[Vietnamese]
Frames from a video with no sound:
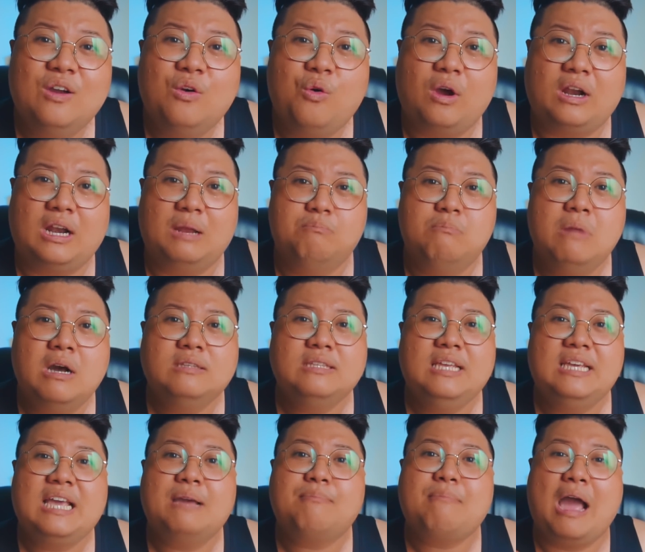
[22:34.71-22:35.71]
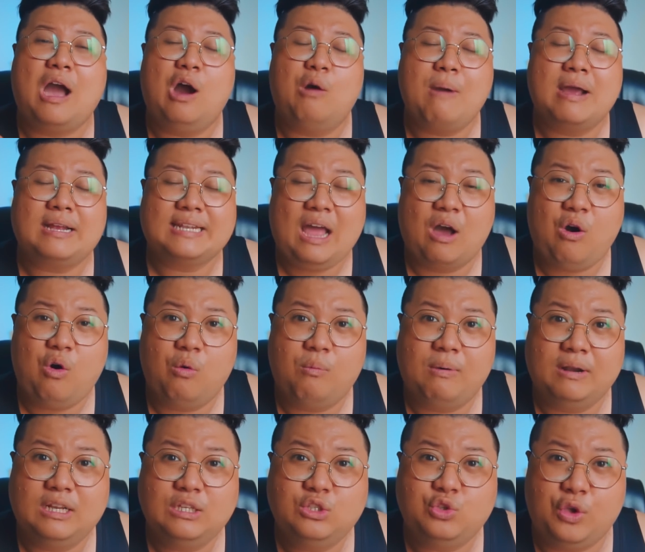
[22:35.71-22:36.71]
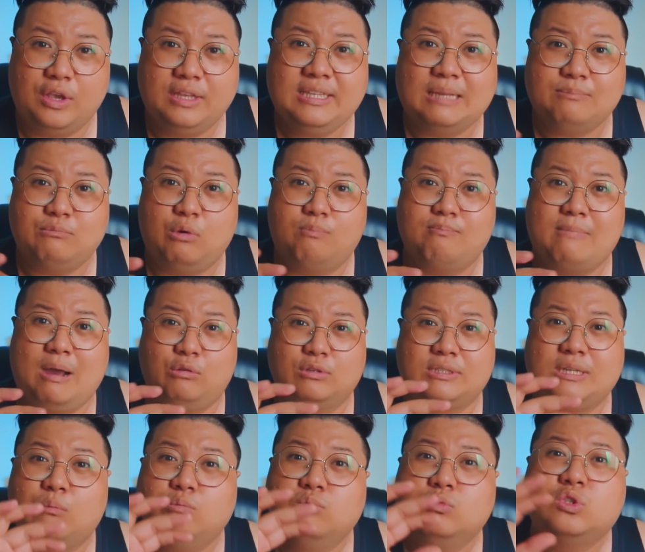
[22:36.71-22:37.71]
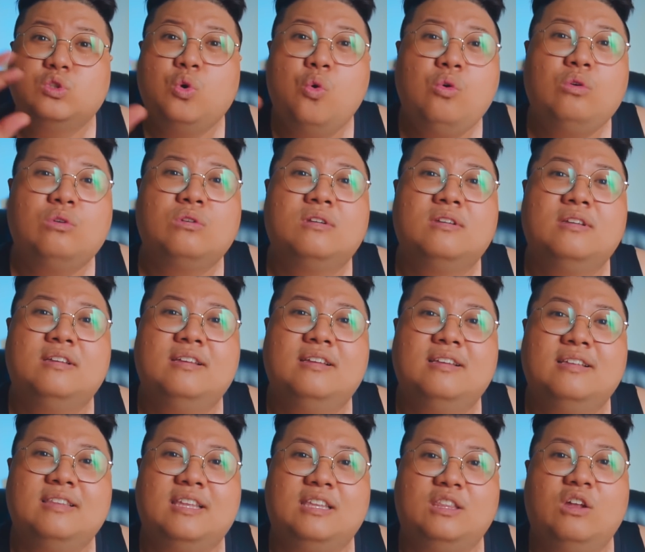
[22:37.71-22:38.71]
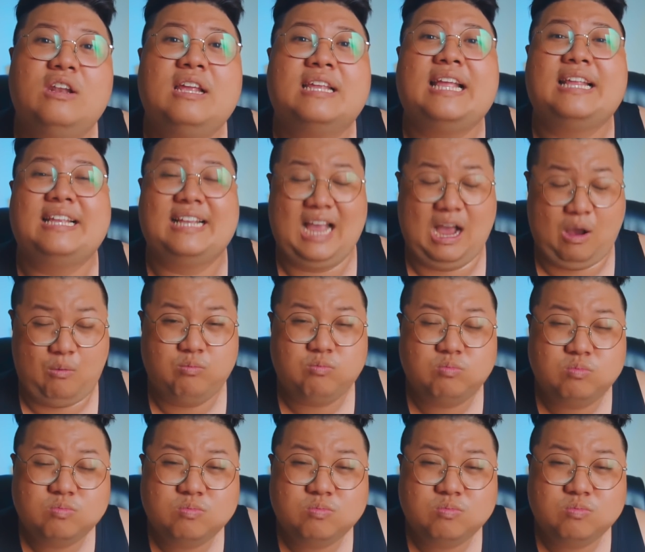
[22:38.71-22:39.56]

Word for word: hoặc là mất đi cái màu ban đầu và nó chuyển thành một màu trong suốt đó là thành ngọc